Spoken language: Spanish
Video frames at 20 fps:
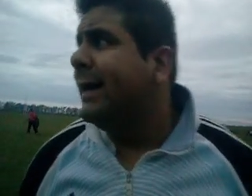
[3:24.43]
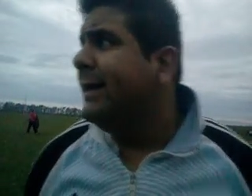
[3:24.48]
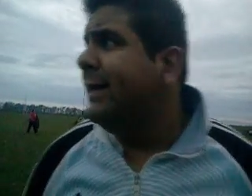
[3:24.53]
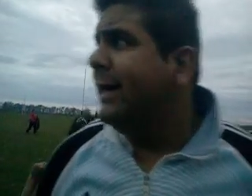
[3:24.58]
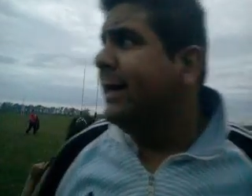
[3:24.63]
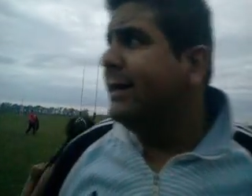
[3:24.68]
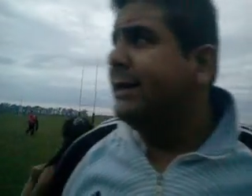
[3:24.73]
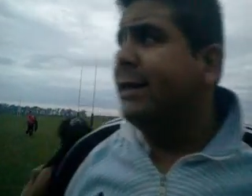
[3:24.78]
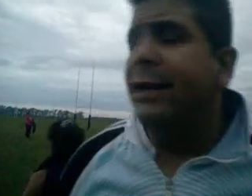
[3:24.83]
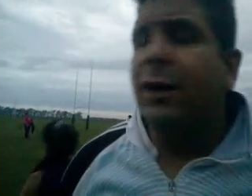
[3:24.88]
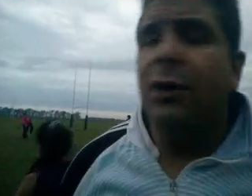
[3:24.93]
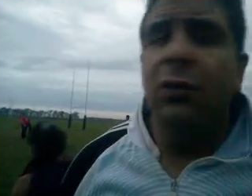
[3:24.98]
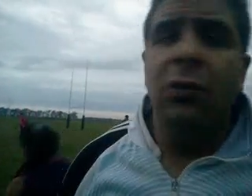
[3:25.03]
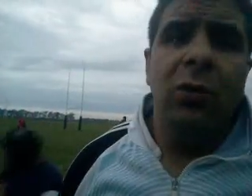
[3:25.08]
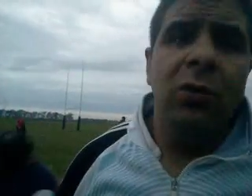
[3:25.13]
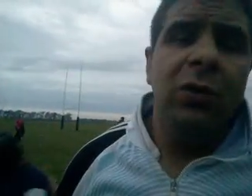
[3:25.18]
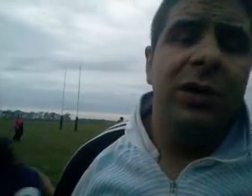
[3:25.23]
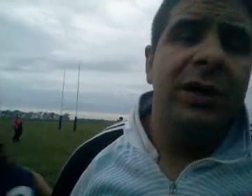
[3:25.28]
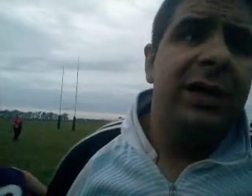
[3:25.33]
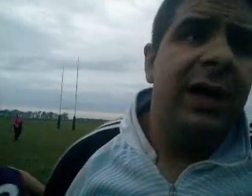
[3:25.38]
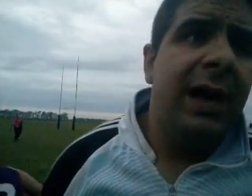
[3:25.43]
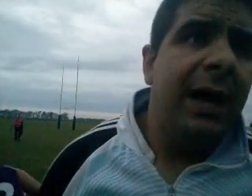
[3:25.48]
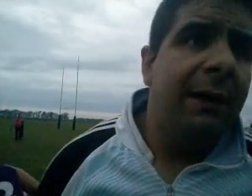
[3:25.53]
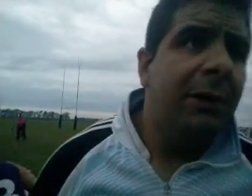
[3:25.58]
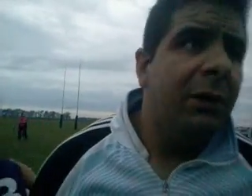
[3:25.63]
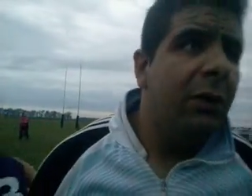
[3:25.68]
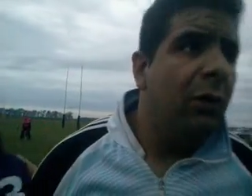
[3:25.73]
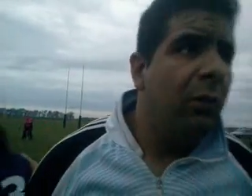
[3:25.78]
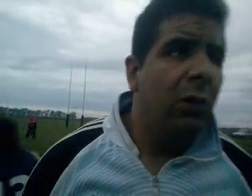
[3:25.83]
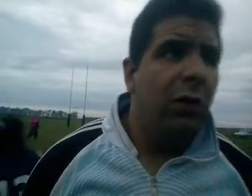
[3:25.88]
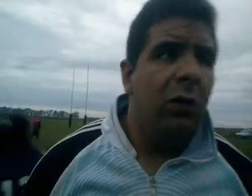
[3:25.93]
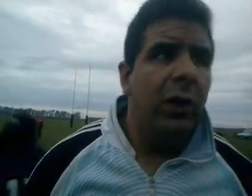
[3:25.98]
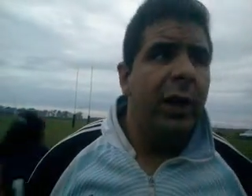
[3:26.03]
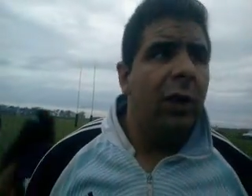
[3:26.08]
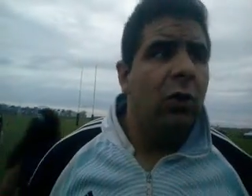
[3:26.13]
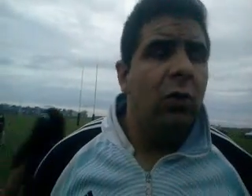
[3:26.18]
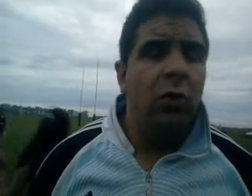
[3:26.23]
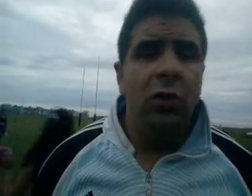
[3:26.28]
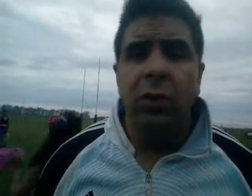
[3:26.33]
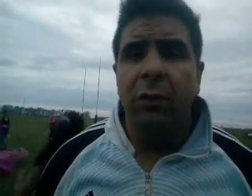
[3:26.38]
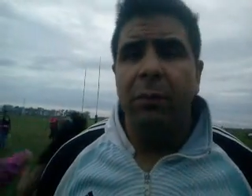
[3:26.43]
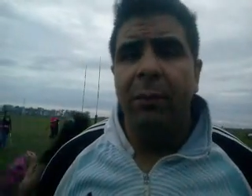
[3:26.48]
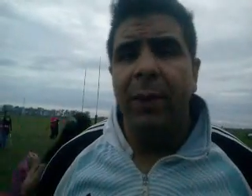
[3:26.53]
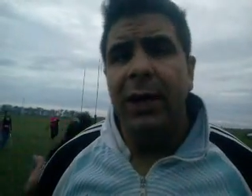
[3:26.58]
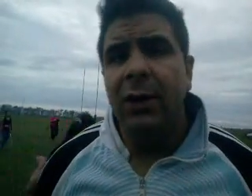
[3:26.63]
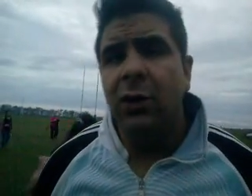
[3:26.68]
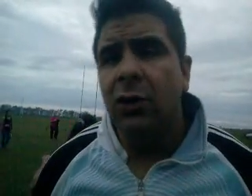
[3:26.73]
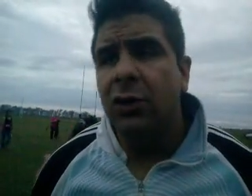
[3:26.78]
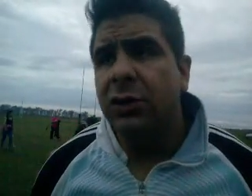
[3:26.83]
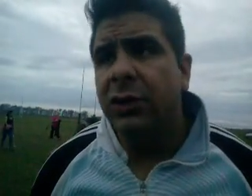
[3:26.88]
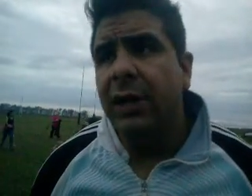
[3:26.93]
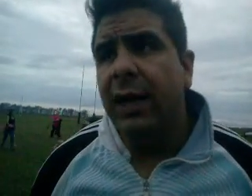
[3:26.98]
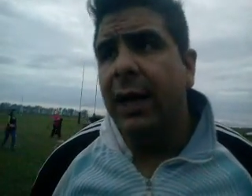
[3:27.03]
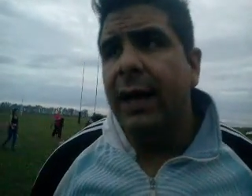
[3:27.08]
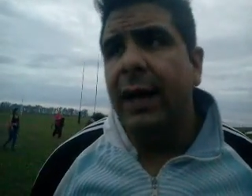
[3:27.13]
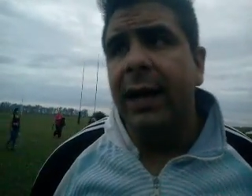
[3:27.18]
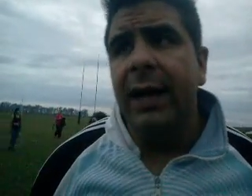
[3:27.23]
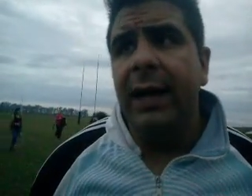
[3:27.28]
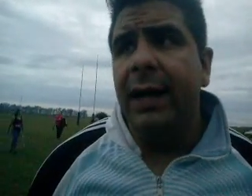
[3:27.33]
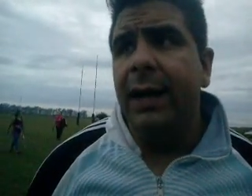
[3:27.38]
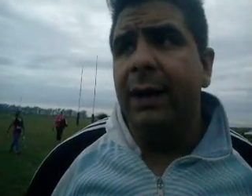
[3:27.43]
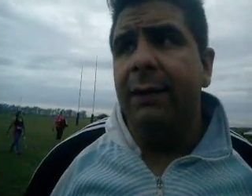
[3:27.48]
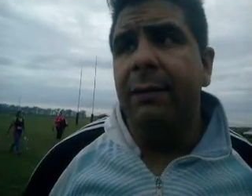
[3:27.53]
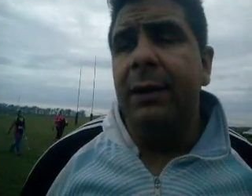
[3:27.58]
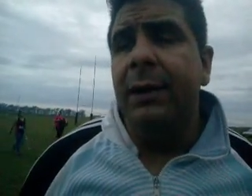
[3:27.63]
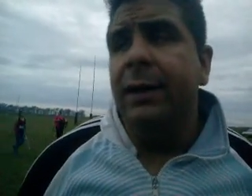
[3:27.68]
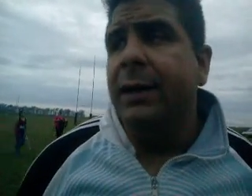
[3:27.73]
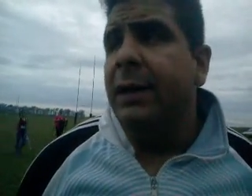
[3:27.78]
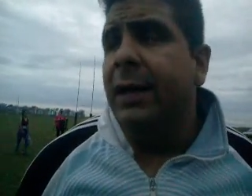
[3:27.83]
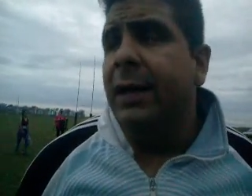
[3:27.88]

tiene que tener un club de rugby como escudo, pelota,